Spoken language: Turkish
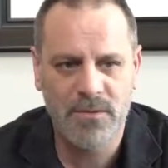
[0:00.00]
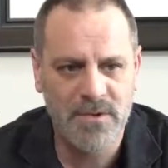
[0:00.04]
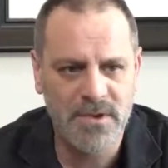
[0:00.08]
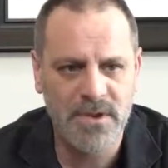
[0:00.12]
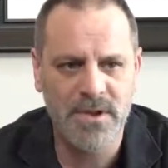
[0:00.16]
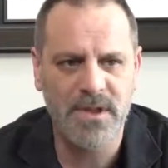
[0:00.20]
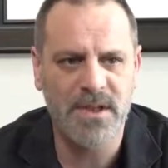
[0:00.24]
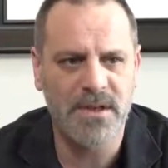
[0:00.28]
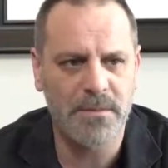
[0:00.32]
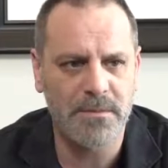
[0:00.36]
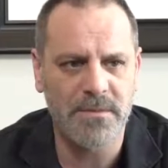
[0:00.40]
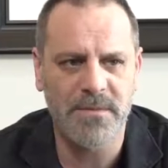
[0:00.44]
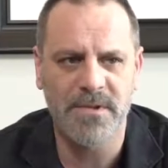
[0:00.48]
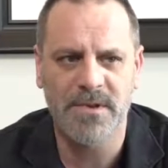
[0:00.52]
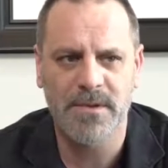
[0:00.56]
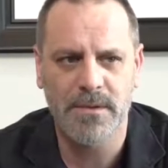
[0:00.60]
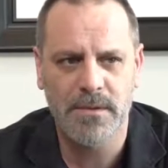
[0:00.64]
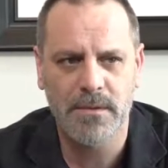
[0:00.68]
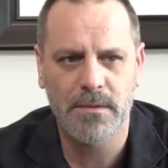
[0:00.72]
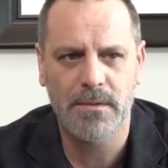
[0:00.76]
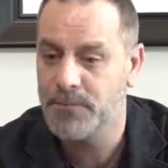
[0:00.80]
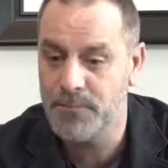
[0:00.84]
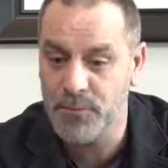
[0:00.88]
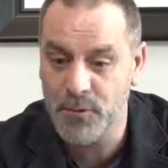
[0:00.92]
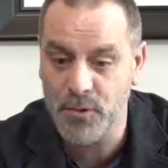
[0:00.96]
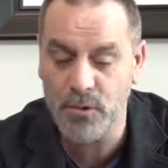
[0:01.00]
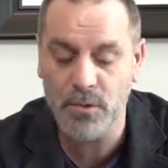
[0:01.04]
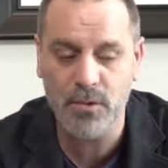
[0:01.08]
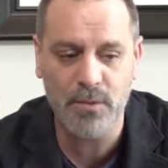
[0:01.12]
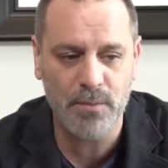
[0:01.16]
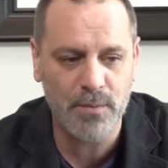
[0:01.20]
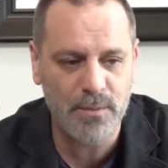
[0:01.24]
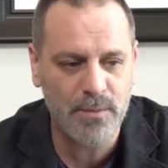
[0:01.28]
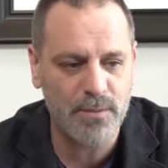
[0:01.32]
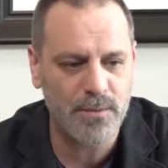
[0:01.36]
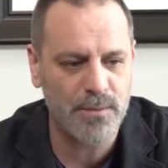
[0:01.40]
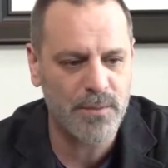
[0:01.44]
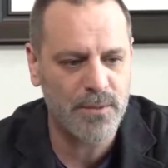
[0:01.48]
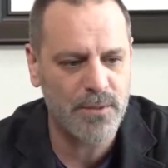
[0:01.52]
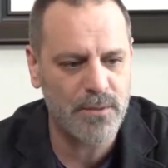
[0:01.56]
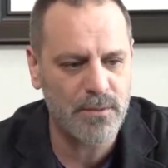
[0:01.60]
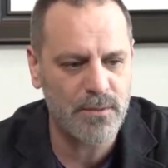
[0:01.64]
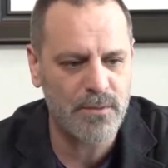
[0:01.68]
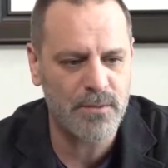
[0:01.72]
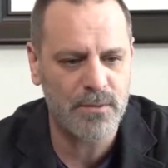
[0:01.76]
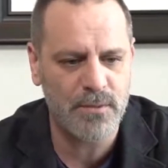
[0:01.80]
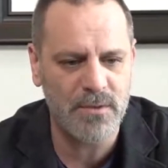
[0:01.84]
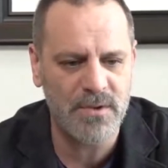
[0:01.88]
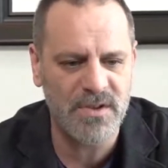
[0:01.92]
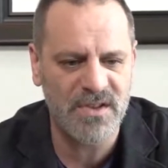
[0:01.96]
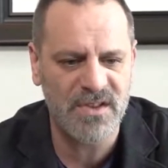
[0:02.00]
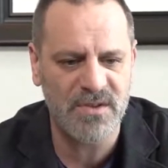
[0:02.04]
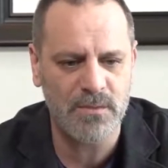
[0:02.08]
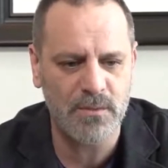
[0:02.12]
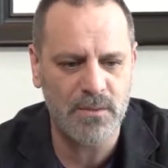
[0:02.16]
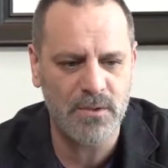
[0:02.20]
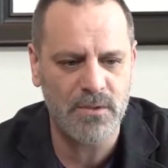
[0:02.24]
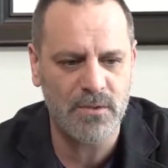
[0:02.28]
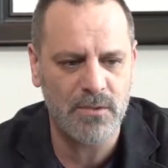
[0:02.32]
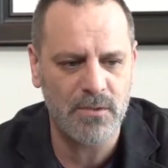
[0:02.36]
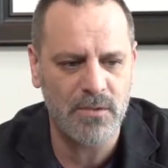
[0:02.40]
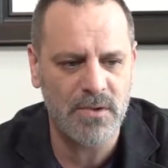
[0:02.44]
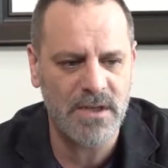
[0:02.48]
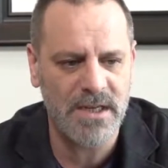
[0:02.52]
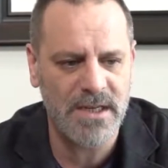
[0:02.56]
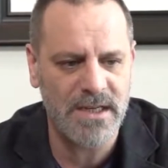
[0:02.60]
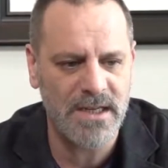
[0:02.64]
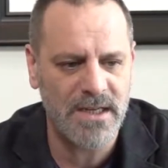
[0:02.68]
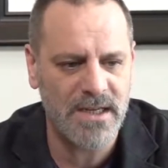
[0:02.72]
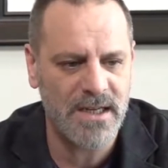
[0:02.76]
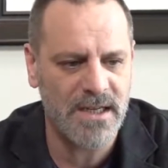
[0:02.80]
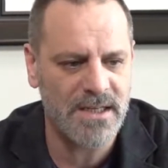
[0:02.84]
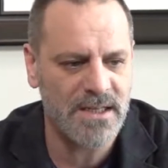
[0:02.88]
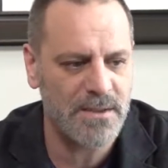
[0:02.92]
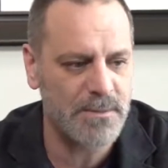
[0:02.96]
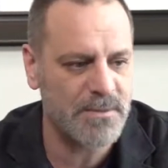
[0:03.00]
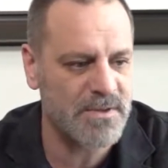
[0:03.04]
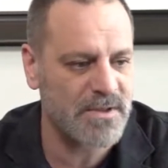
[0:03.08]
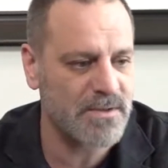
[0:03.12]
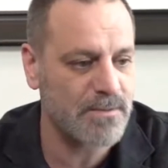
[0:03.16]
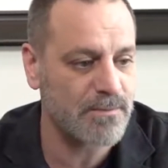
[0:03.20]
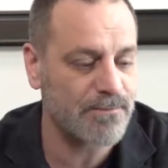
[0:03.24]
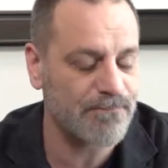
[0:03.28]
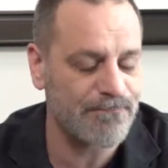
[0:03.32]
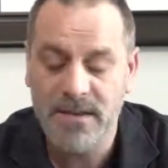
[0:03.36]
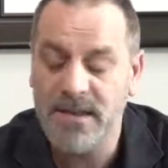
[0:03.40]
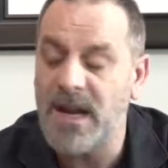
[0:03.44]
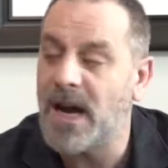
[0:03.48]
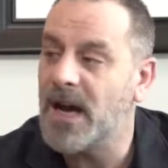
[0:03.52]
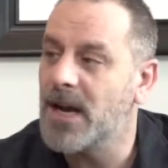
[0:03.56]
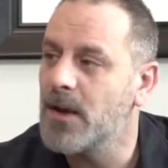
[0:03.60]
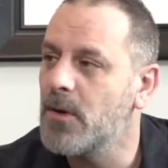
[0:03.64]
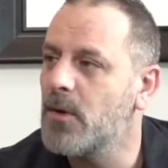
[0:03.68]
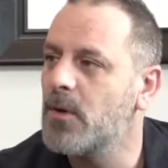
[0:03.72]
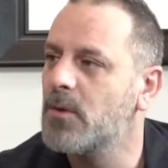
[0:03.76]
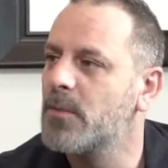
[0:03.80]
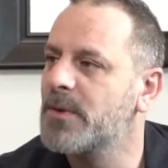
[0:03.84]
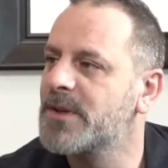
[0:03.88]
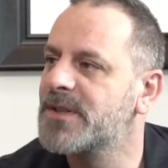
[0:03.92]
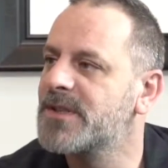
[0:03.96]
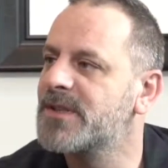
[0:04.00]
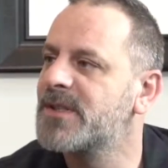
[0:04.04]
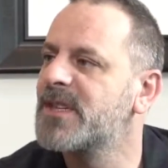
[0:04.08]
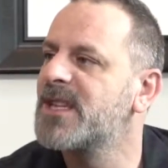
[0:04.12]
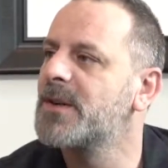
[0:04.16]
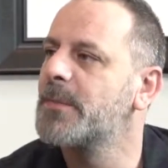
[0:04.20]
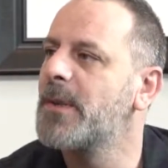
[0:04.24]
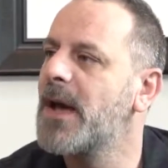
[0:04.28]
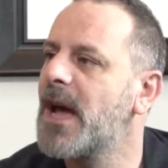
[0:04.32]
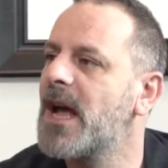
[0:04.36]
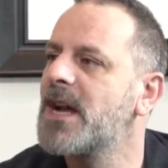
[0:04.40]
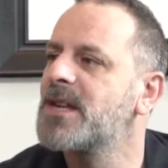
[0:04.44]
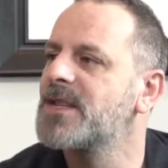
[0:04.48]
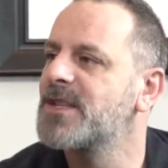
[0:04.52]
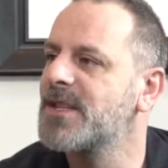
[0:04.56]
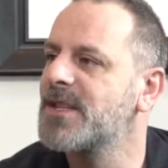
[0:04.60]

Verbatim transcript: Değilimdir. Çünkü bütün, işin bütünüyle ilgilendiğim için dahil olmak isterim her